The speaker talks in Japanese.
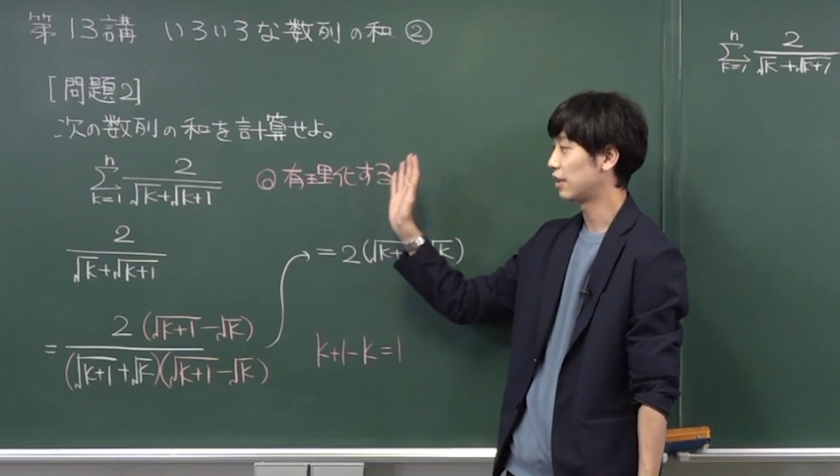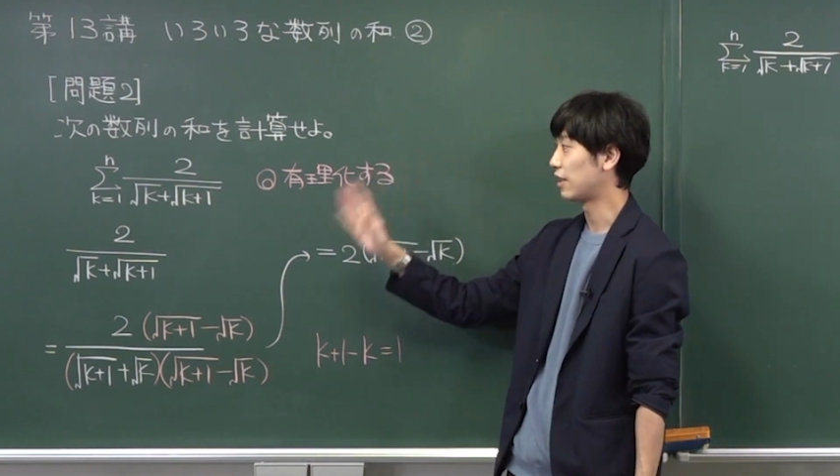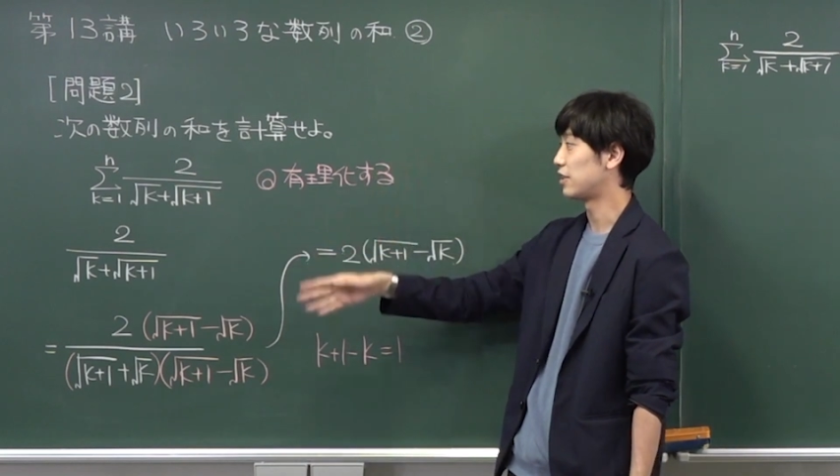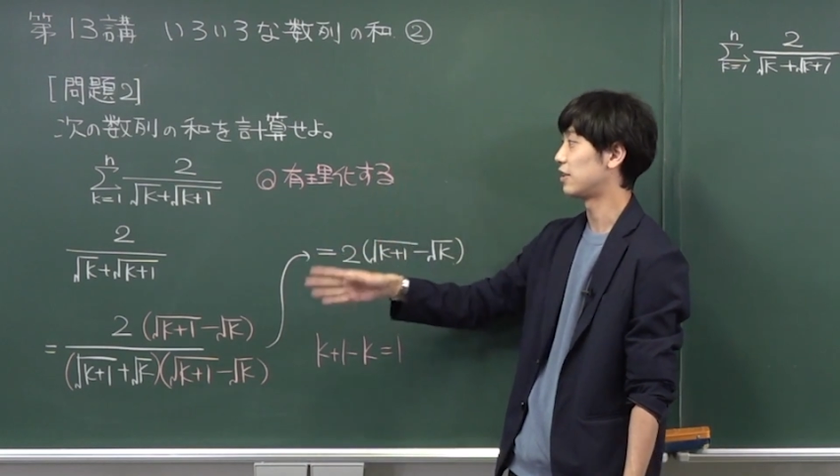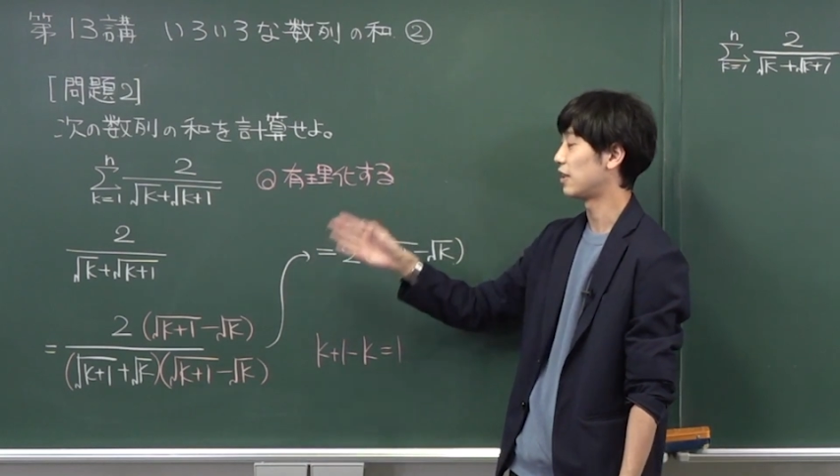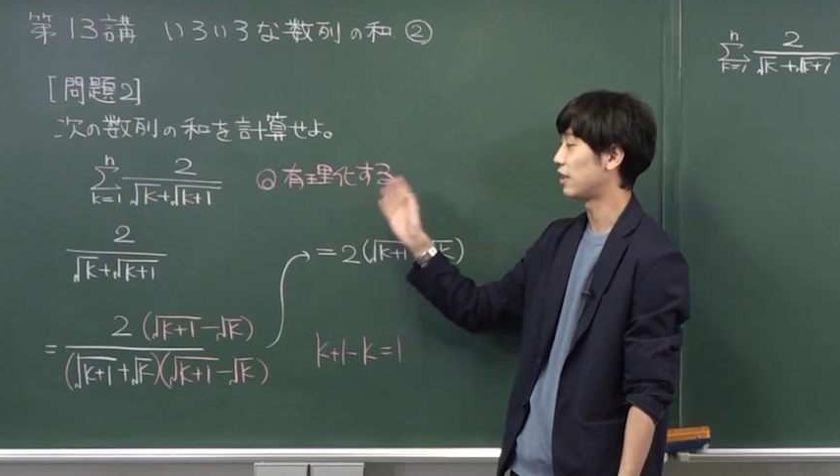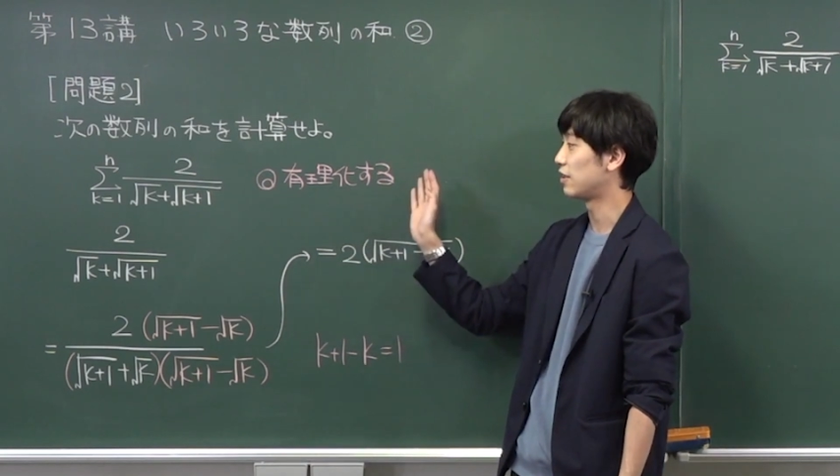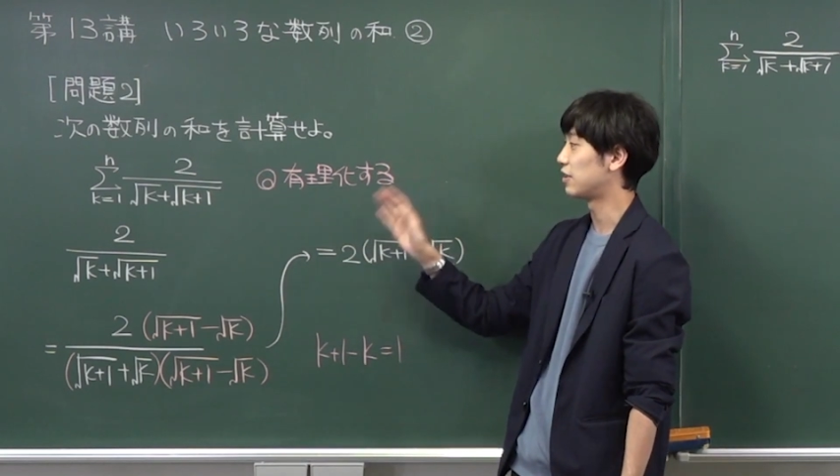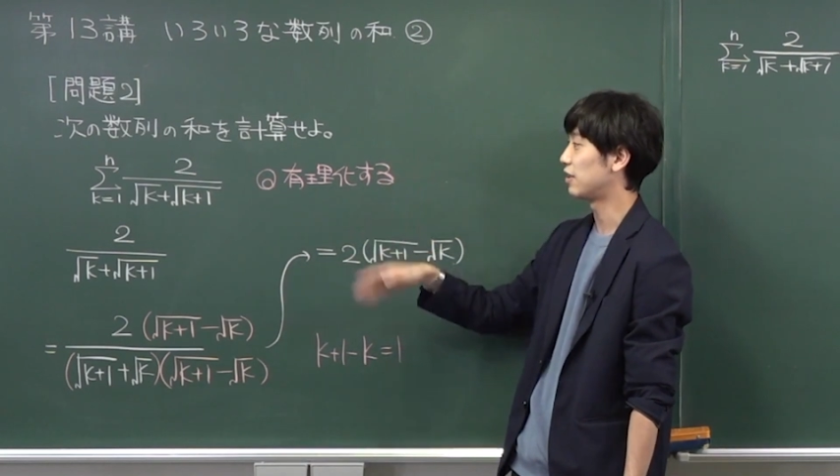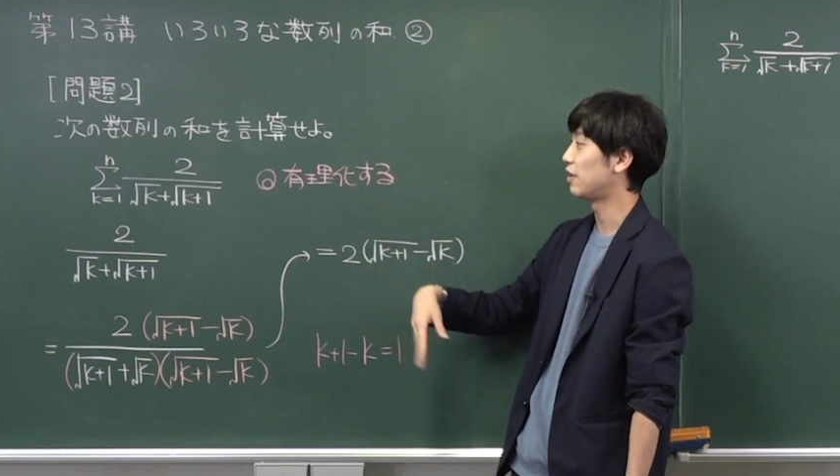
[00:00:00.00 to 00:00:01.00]
消して消
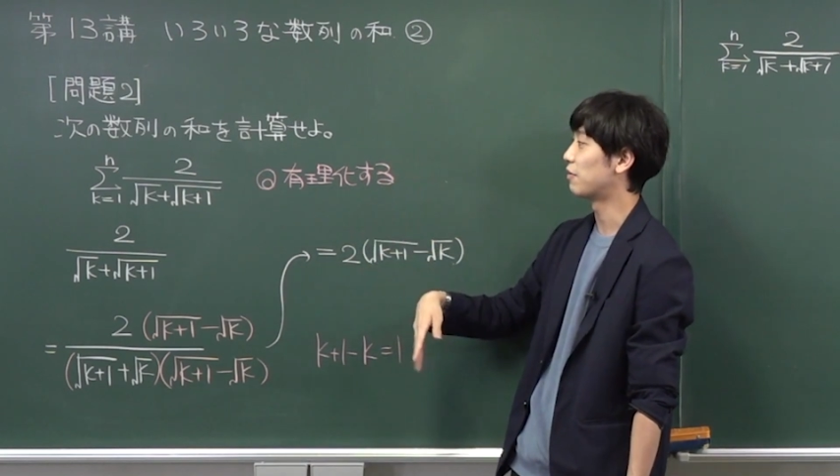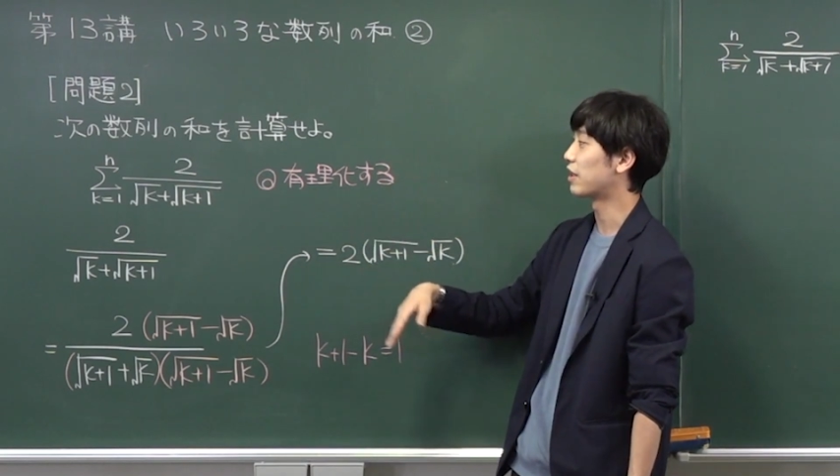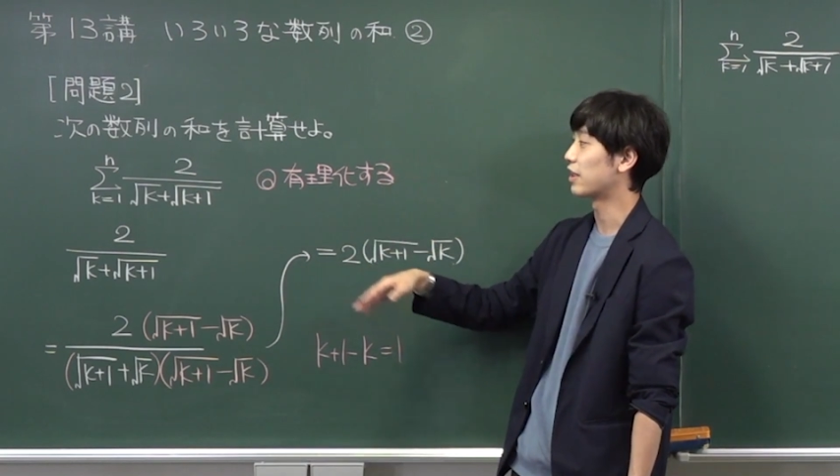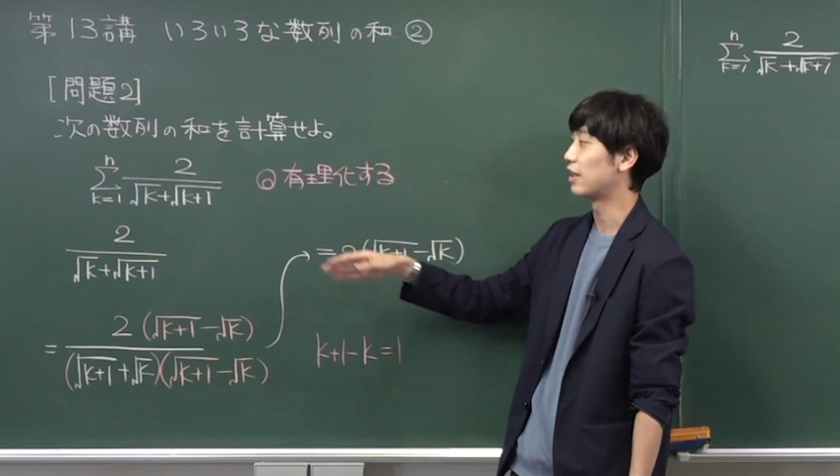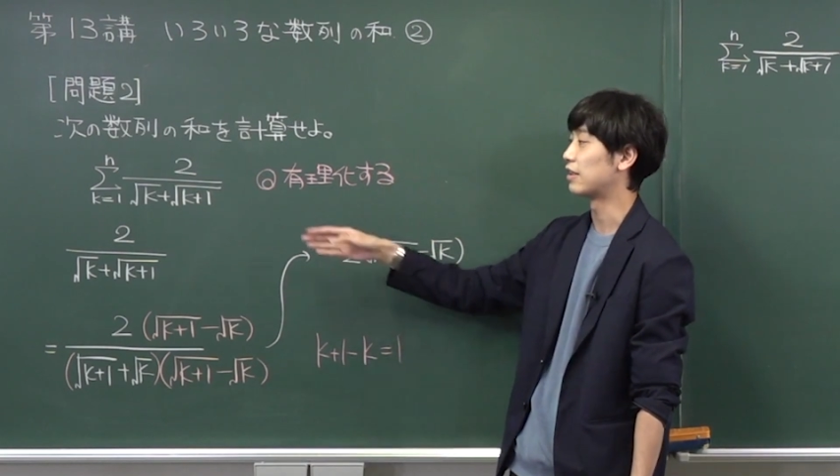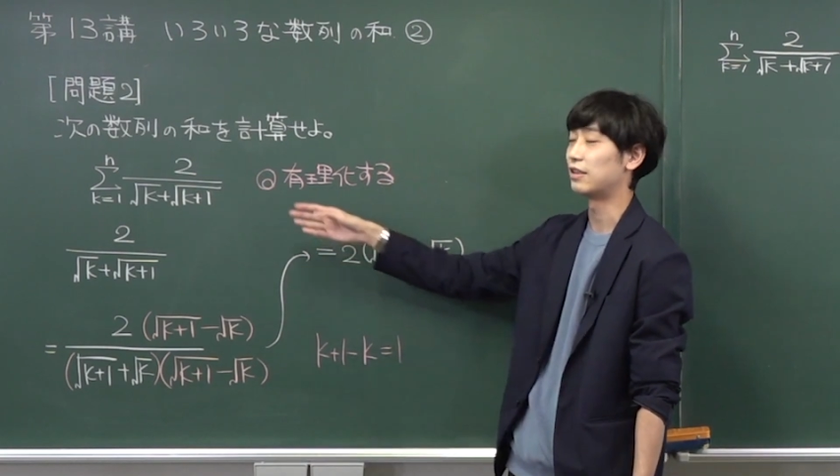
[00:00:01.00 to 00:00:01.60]
して和が計算